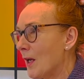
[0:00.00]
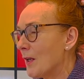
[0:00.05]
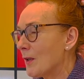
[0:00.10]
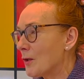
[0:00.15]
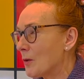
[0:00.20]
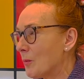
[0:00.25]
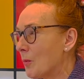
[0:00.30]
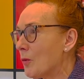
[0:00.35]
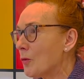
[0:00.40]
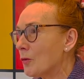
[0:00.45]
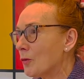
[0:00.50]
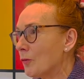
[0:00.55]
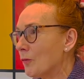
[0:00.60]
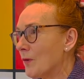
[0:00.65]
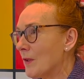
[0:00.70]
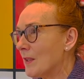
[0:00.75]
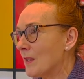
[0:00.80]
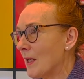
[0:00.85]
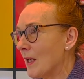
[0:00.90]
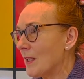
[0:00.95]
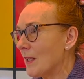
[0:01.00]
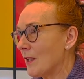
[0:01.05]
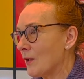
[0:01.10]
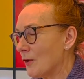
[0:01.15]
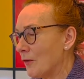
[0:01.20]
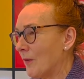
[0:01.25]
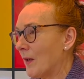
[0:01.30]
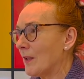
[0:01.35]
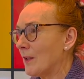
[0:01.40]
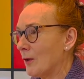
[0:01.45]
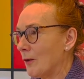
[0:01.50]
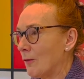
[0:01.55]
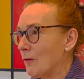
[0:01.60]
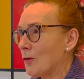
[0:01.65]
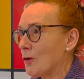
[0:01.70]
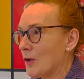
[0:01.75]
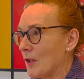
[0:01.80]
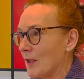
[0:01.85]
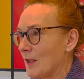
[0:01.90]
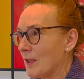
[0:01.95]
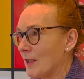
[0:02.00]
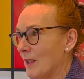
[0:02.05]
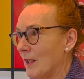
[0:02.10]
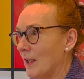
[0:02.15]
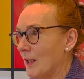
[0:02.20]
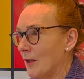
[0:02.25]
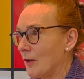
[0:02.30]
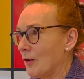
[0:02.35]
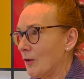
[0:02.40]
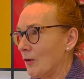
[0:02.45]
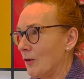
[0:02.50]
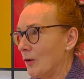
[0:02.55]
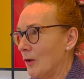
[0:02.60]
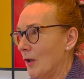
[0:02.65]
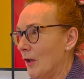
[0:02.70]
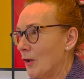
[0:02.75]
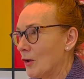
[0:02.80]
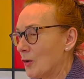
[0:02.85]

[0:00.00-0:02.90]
z punktu widzenia świata nowoczesnego, mhm.